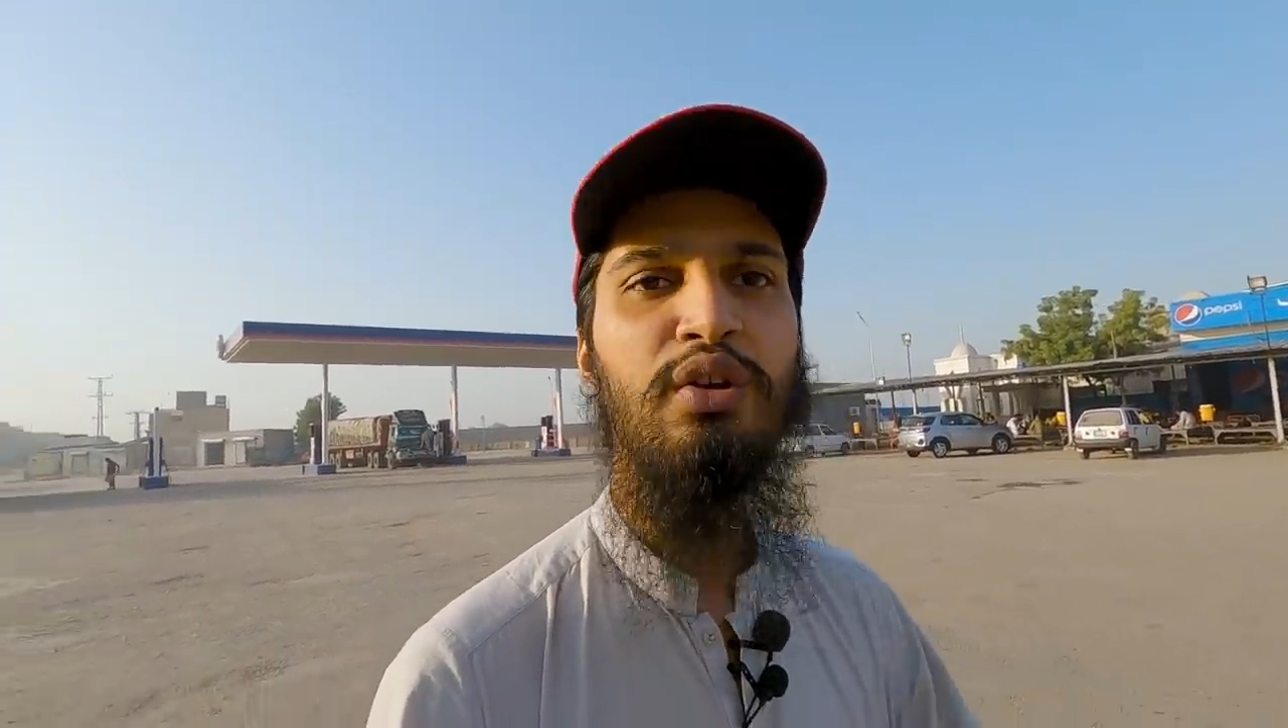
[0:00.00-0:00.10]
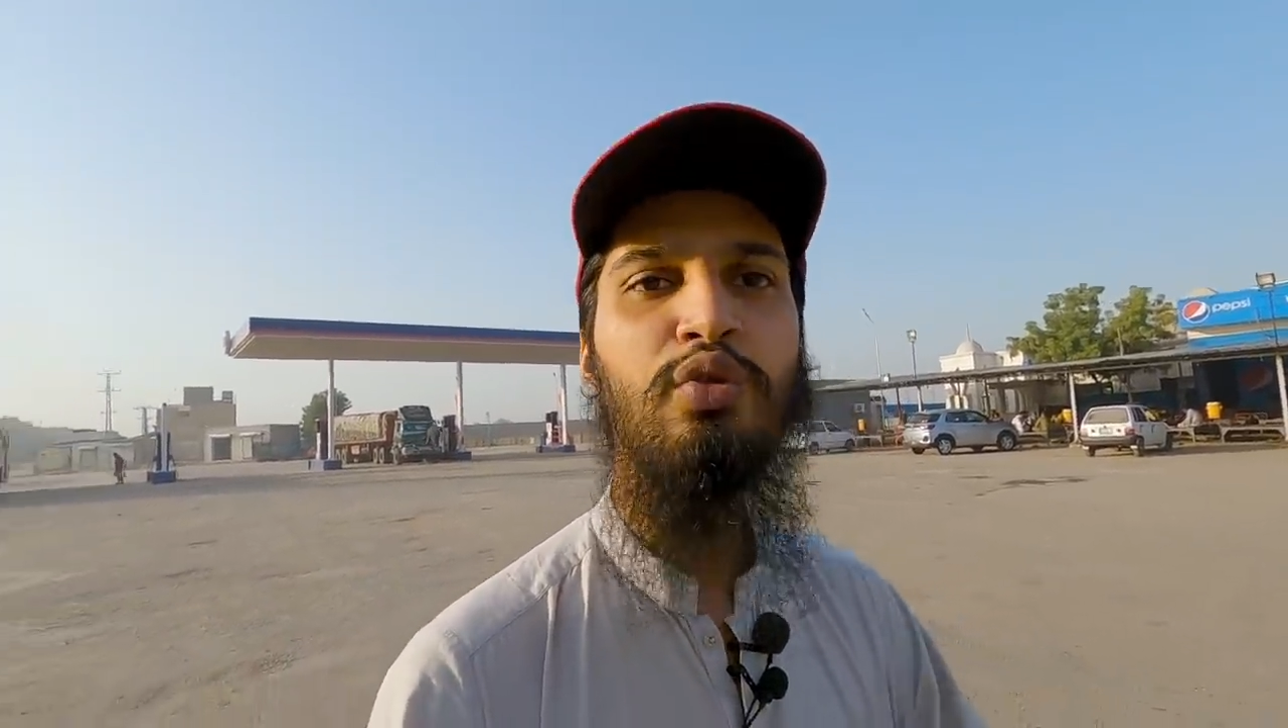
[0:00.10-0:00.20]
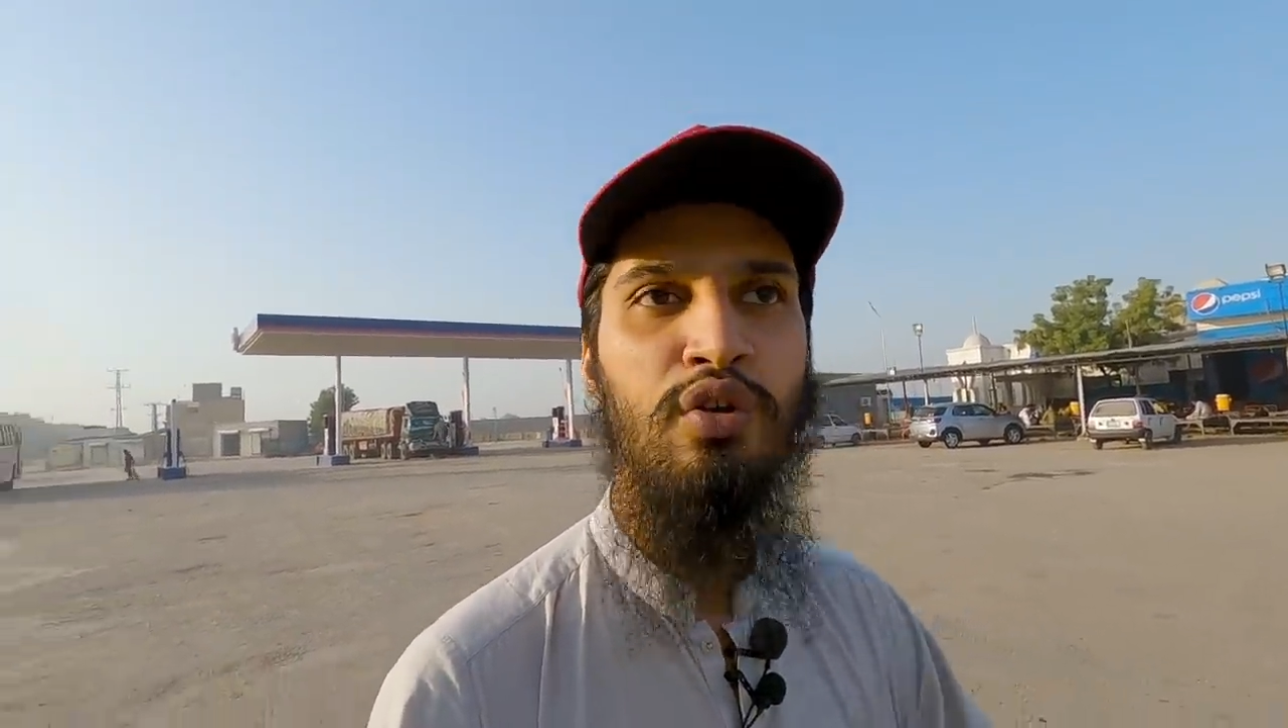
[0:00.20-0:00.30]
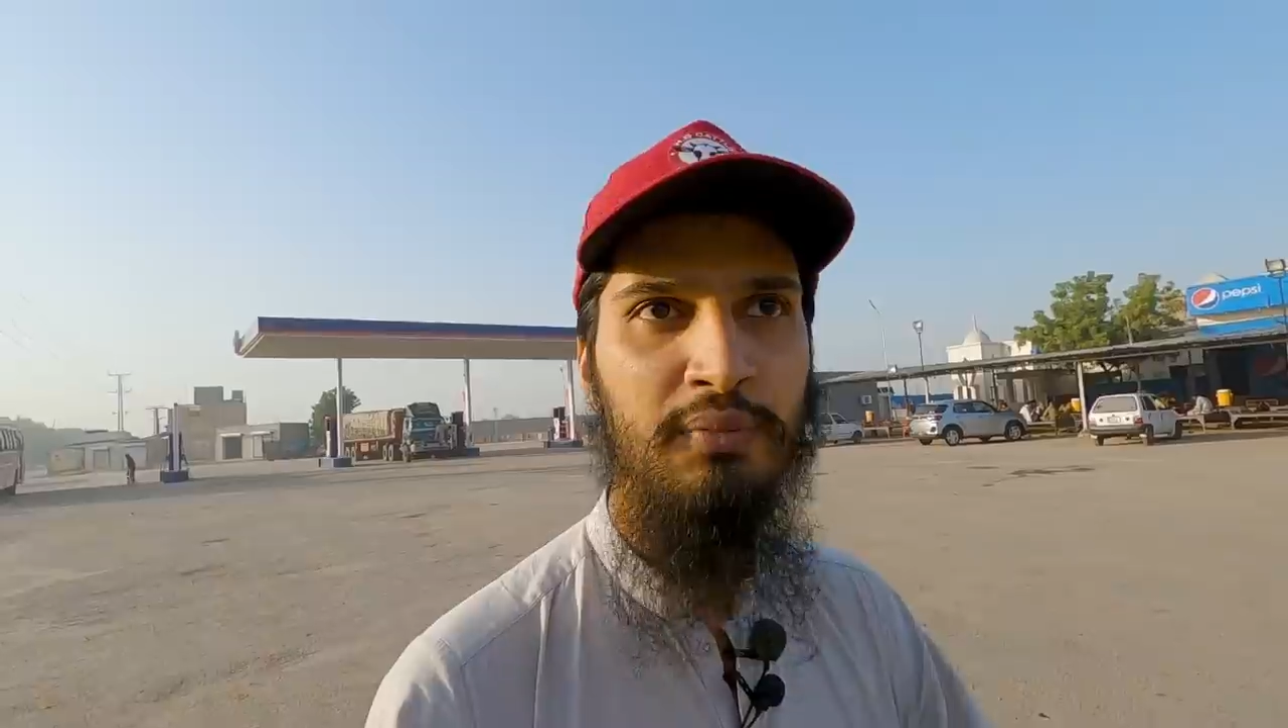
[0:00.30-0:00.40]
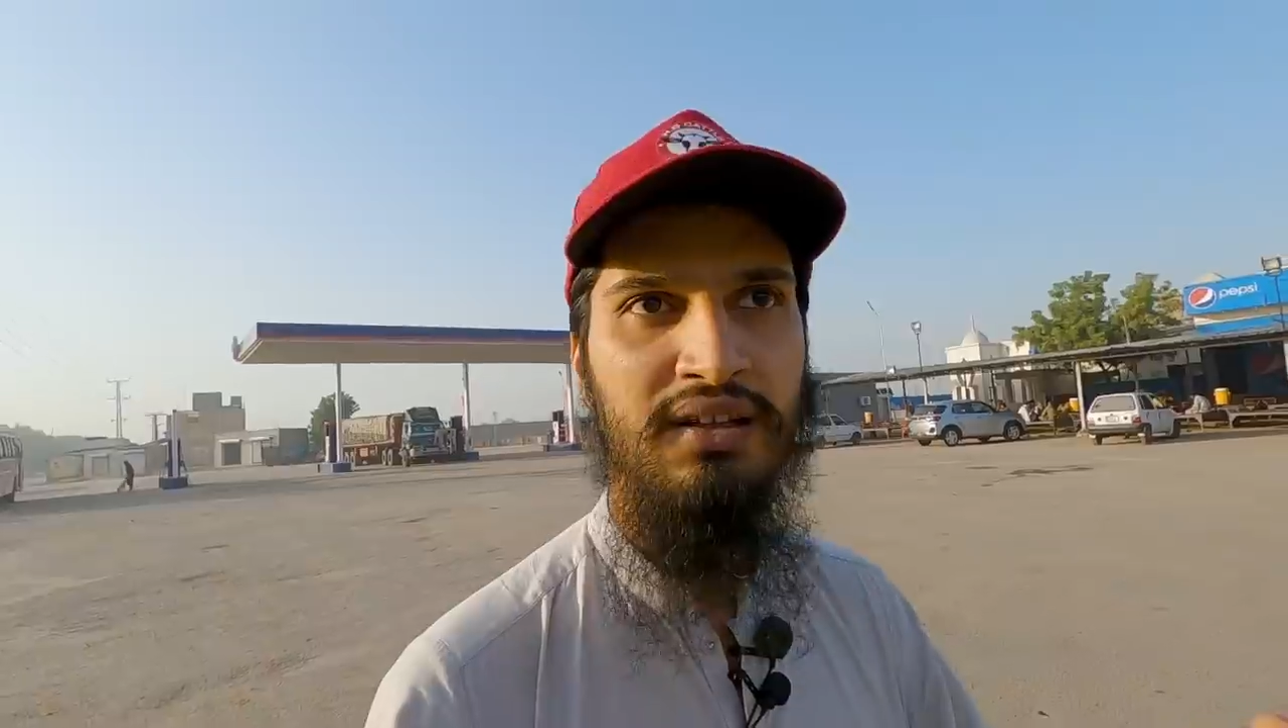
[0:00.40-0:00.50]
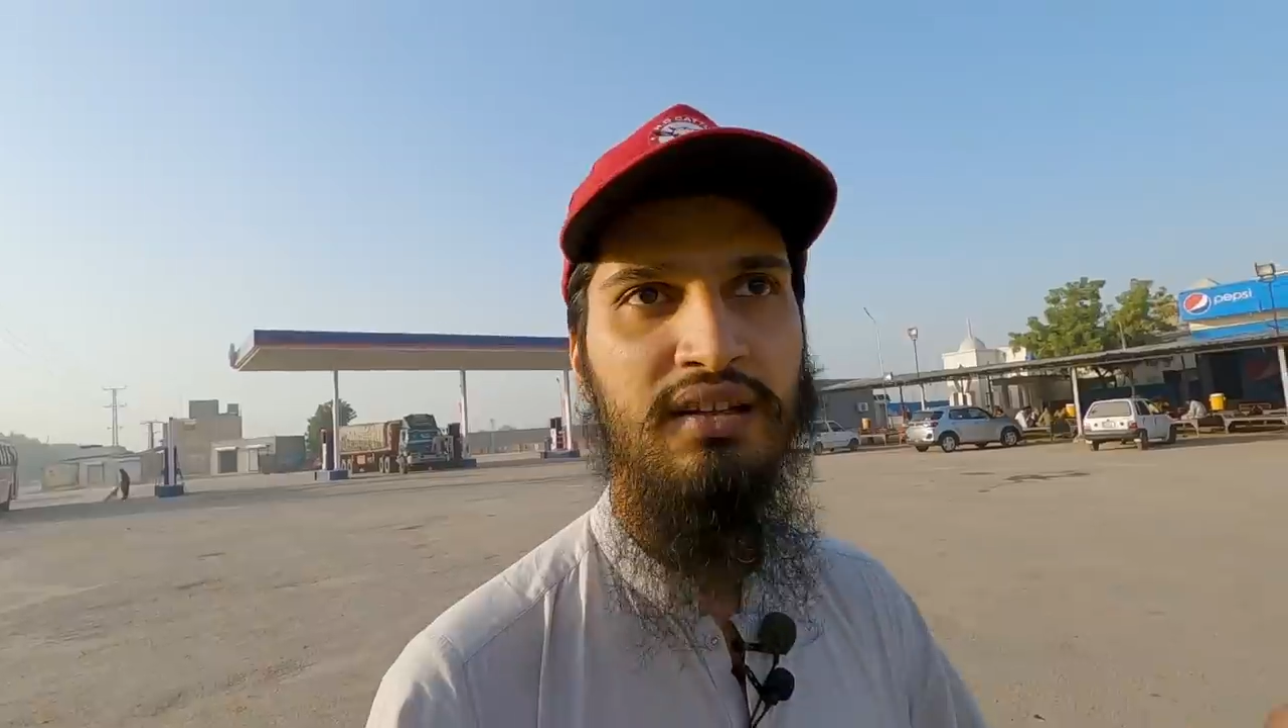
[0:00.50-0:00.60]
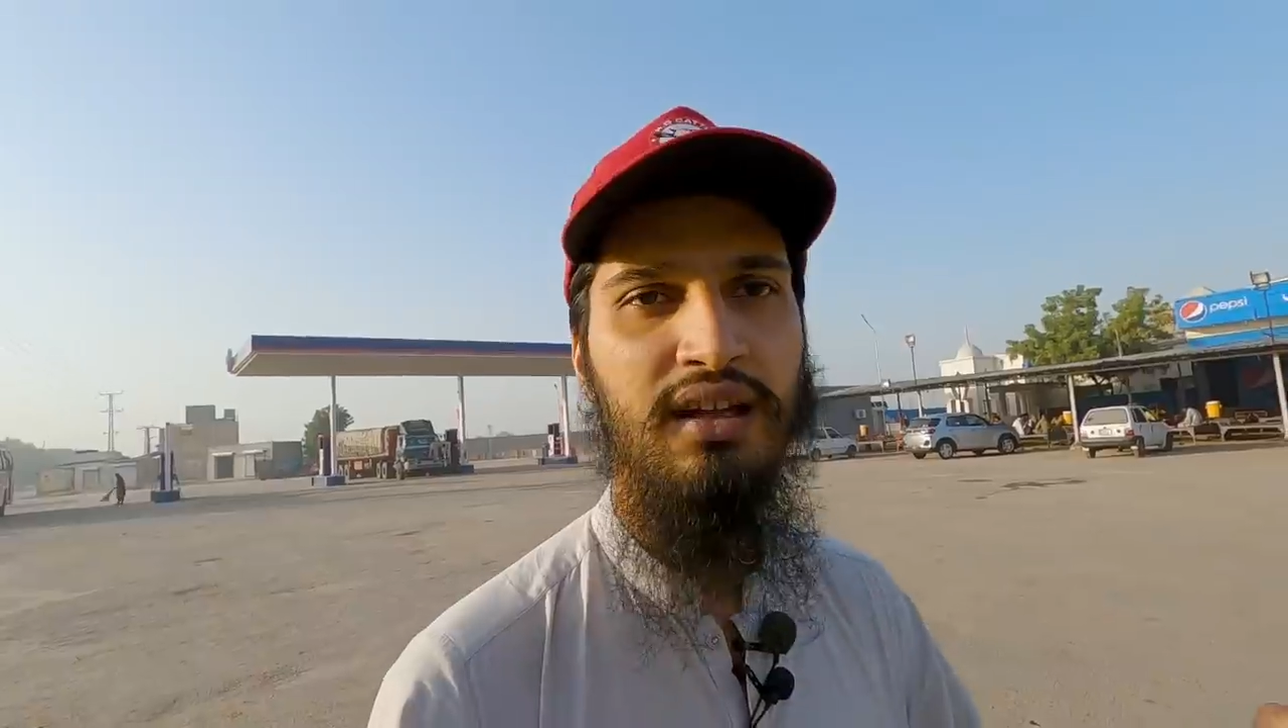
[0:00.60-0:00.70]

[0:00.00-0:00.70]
बिल्कुल बंद